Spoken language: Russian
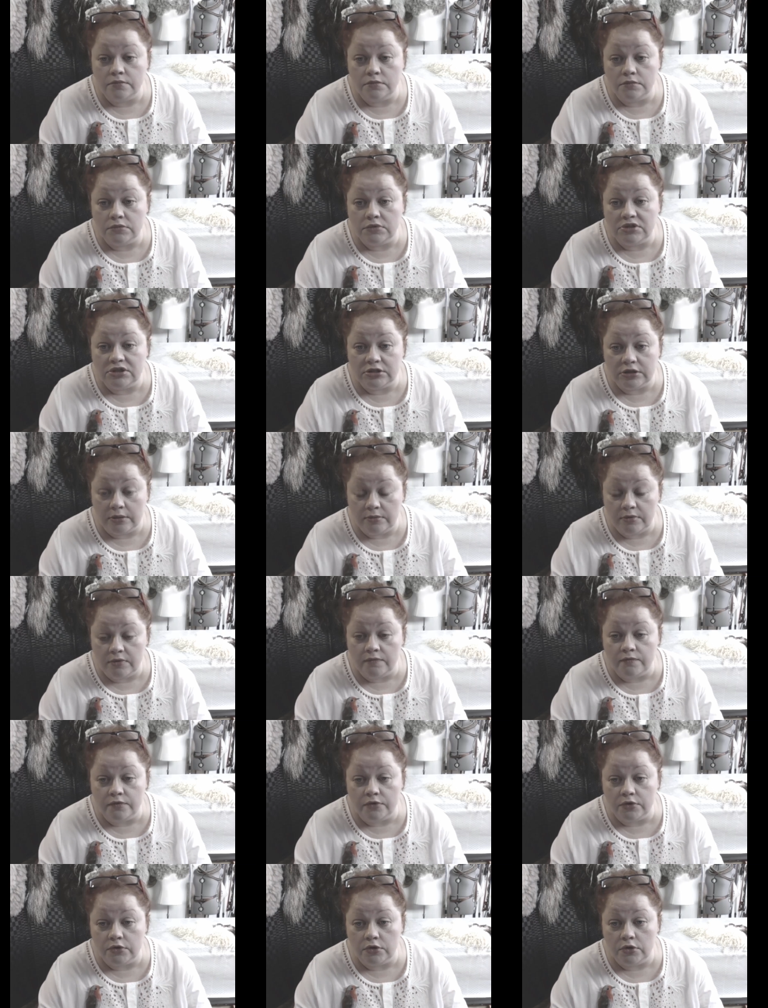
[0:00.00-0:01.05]
с самим
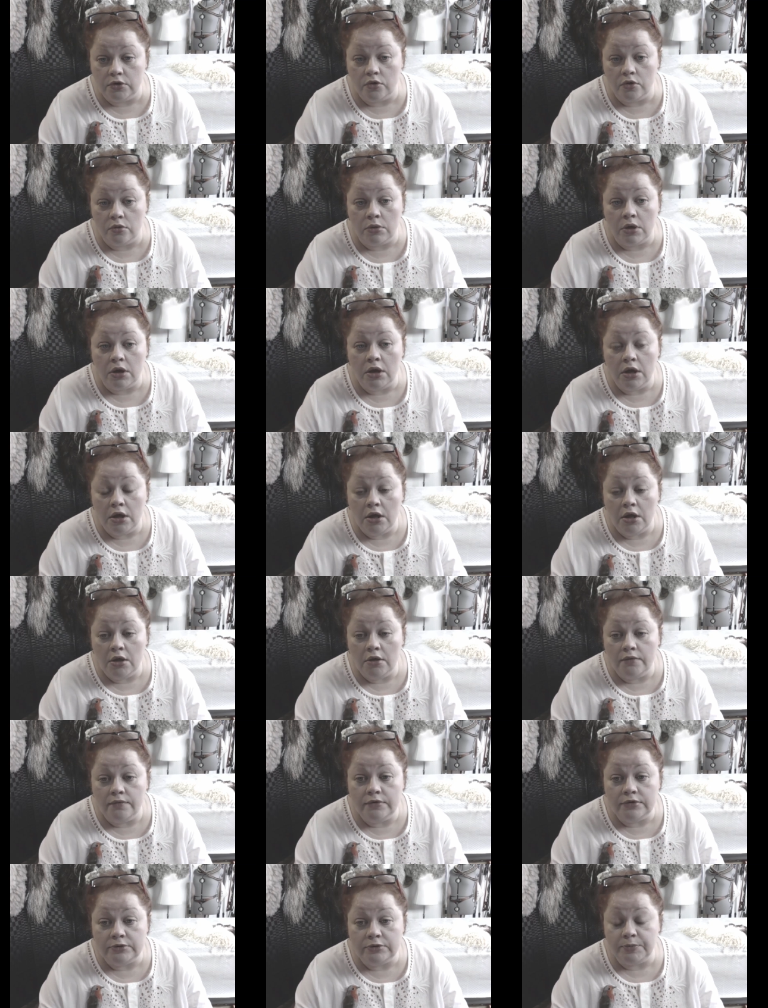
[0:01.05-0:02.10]
воротником
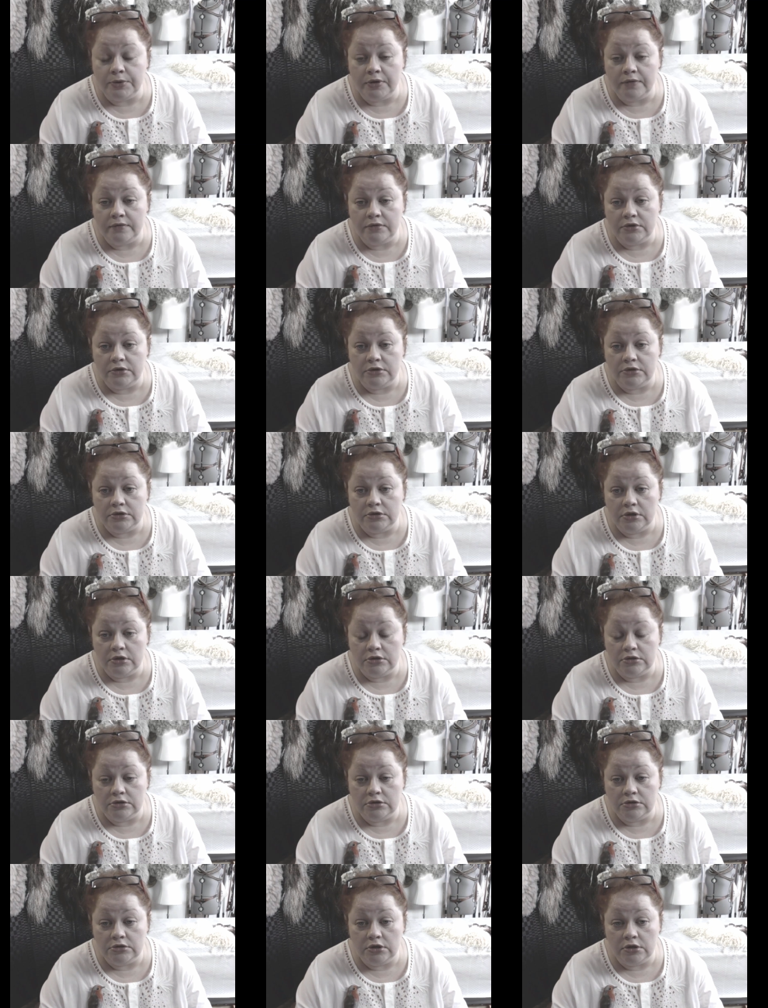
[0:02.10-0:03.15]
вы справитесь за
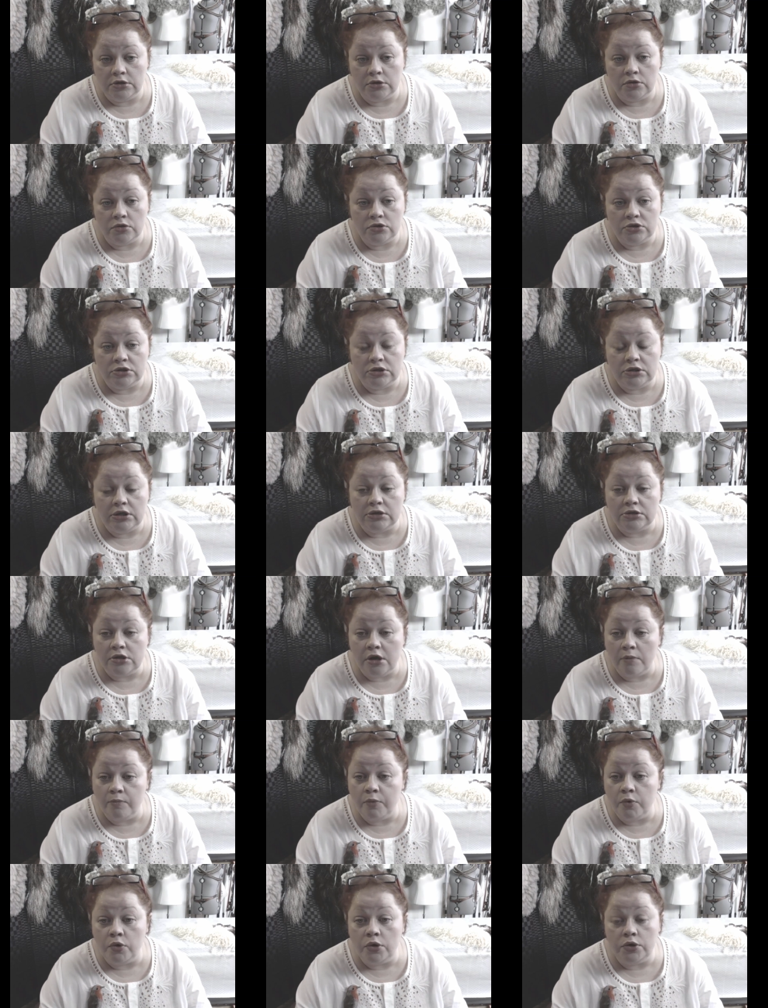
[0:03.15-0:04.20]
один день. То есть, если
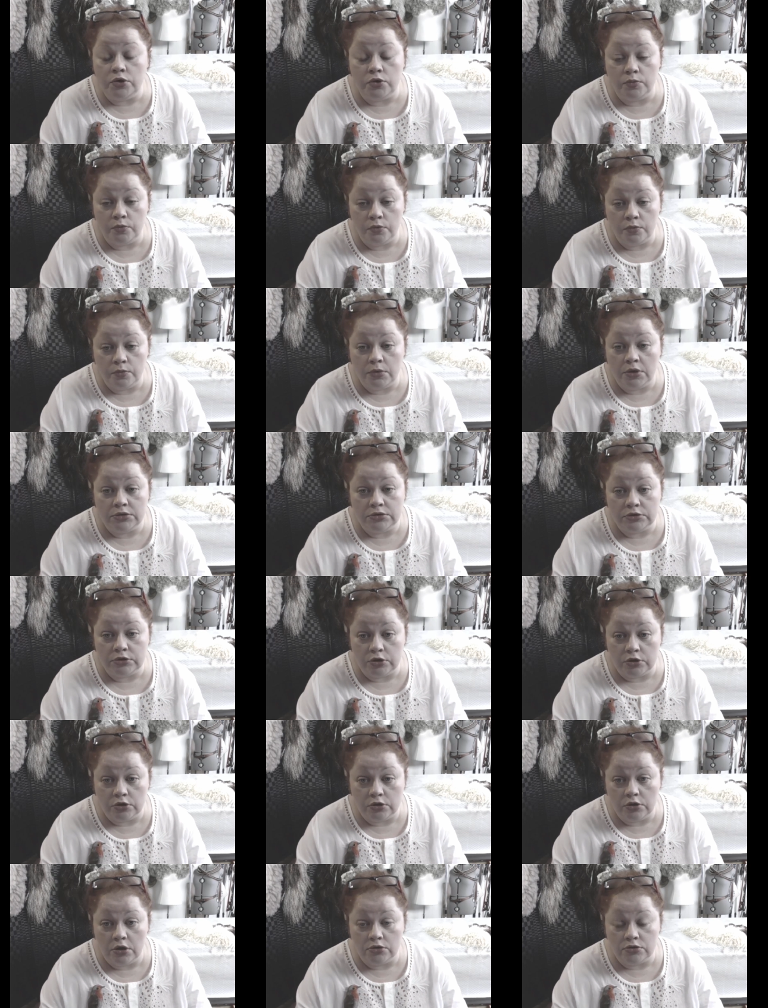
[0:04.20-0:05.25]
по этому
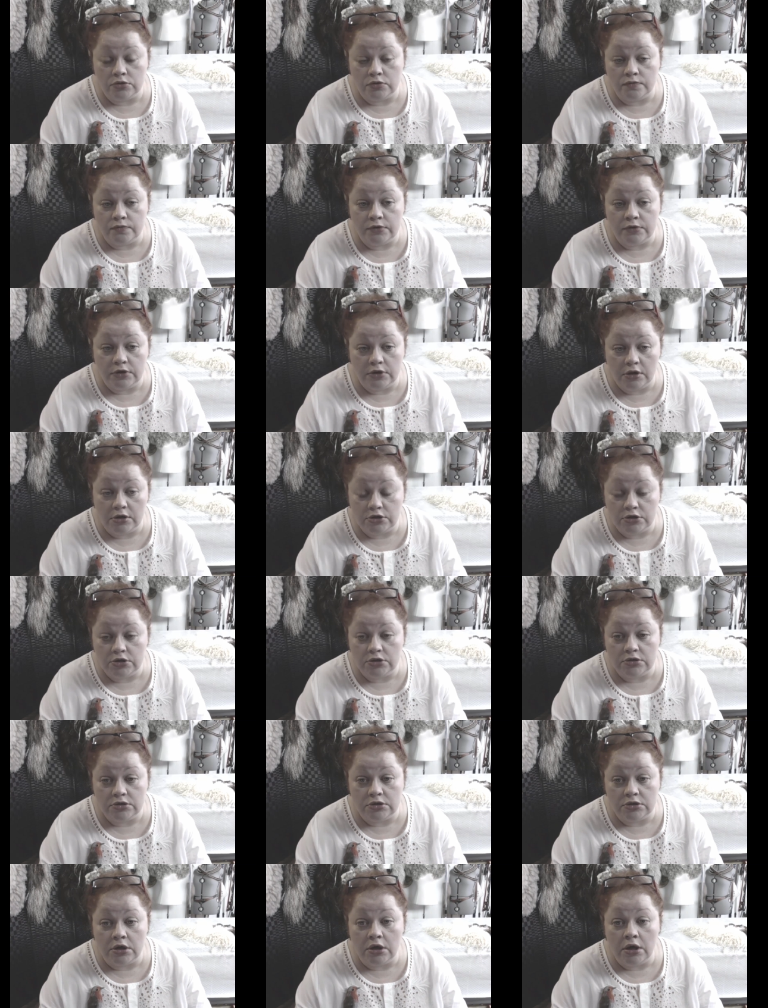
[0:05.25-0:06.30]
мастер-классу вы
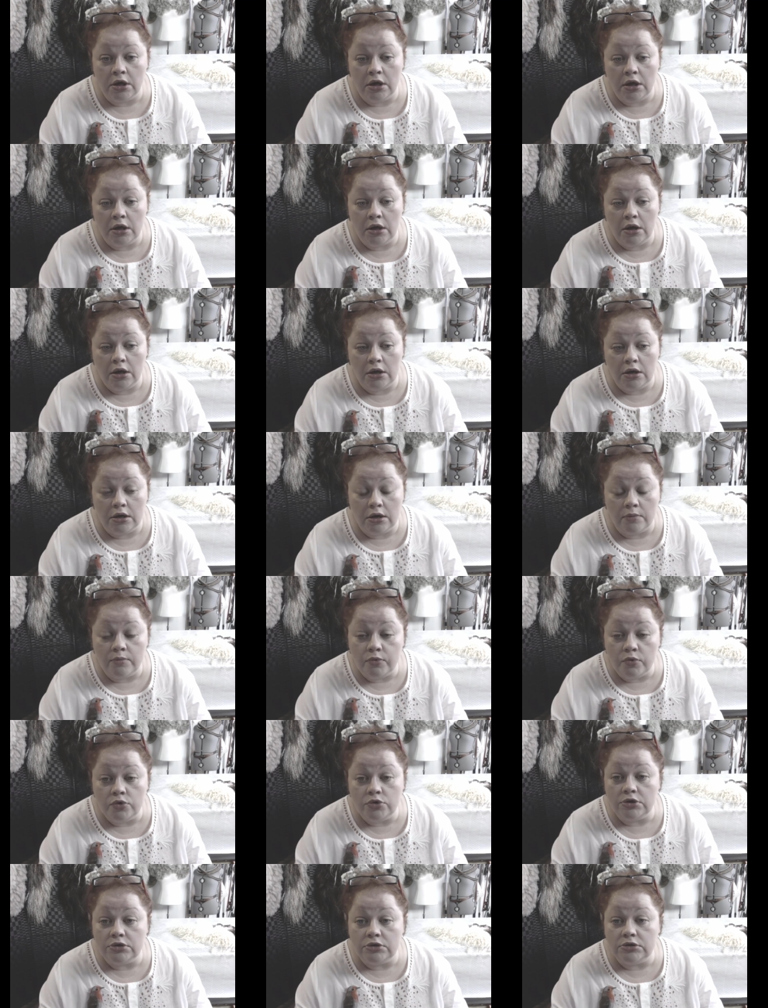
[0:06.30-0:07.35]
решите
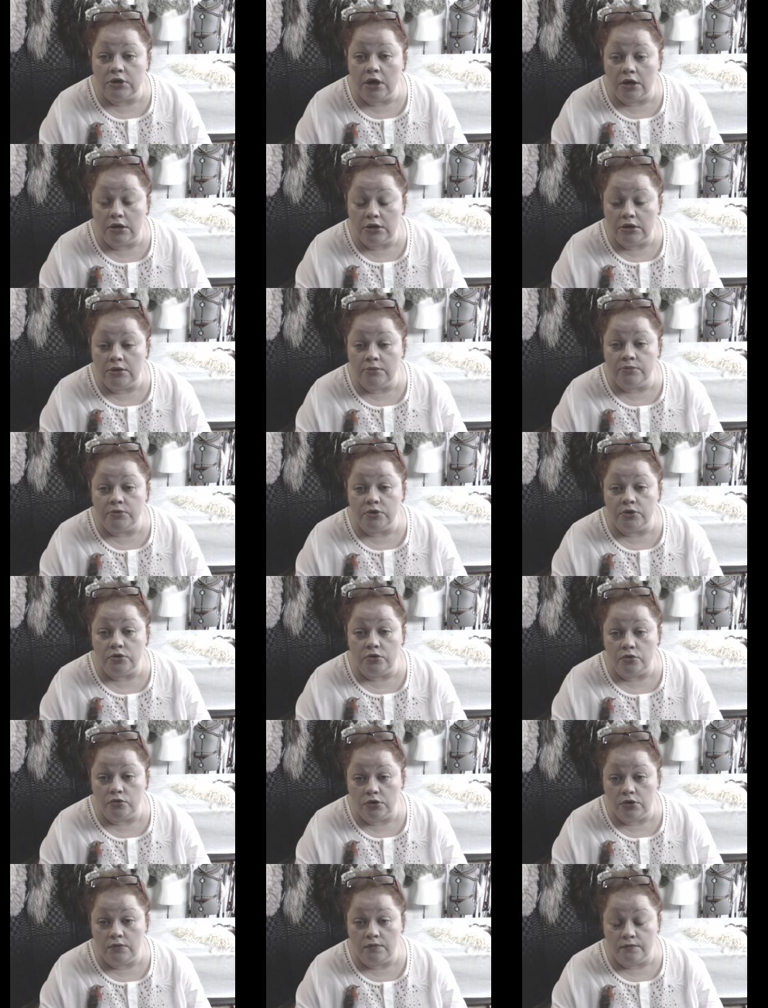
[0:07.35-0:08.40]
работать с каким-то
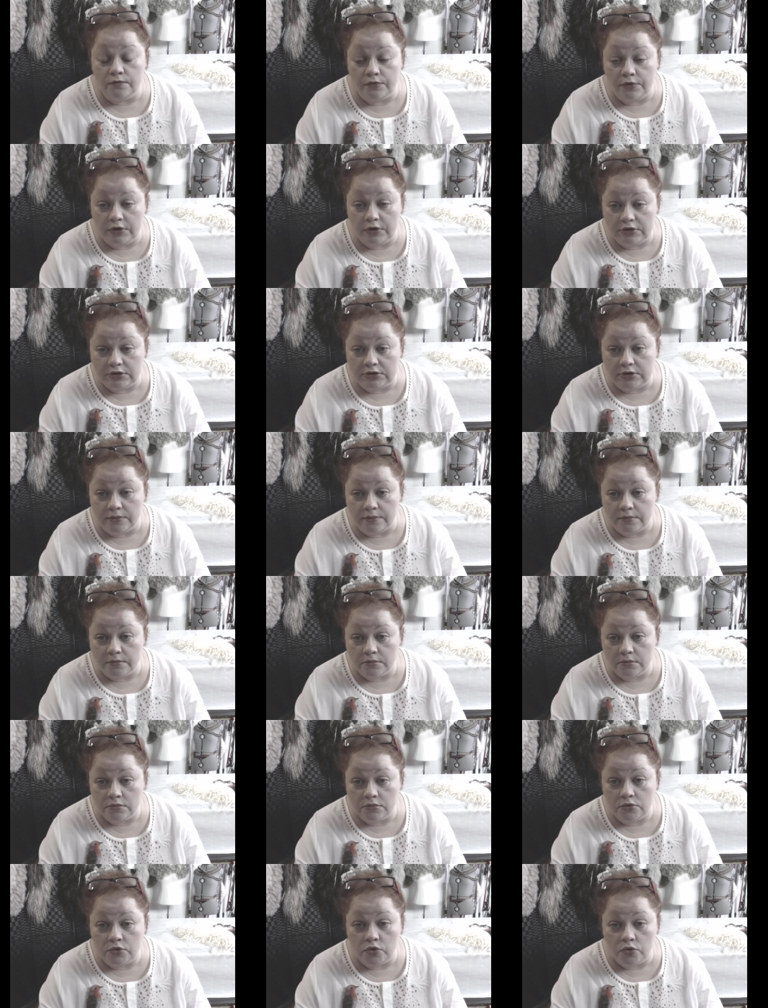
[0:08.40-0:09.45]
другим флисом
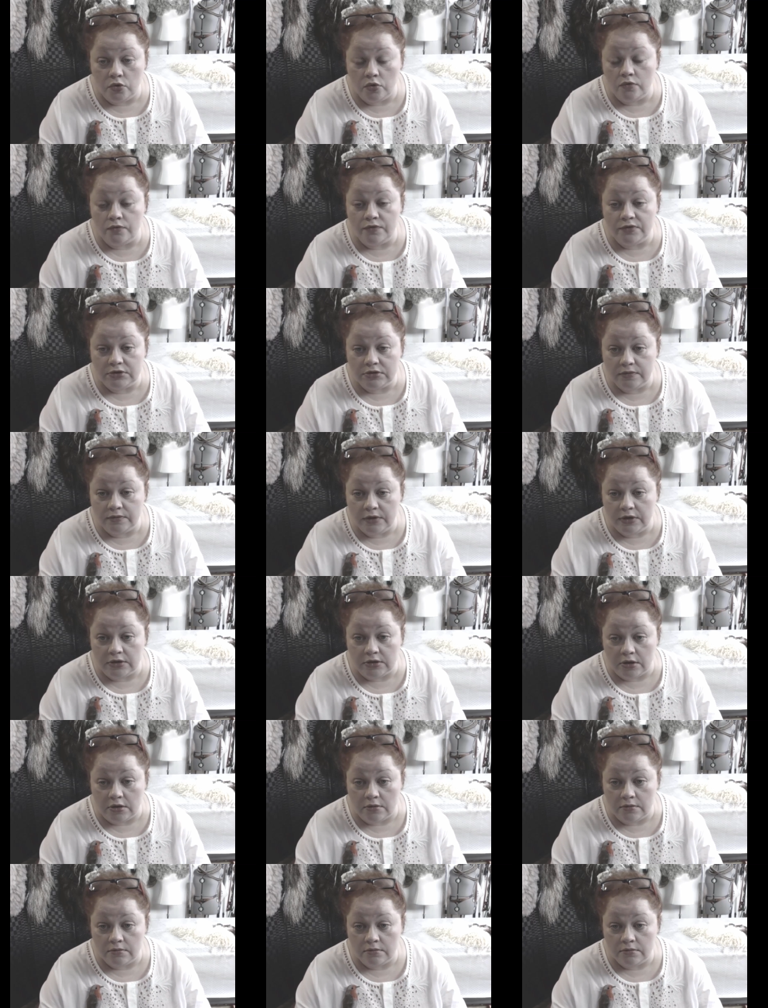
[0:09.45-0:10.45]
другого цвета,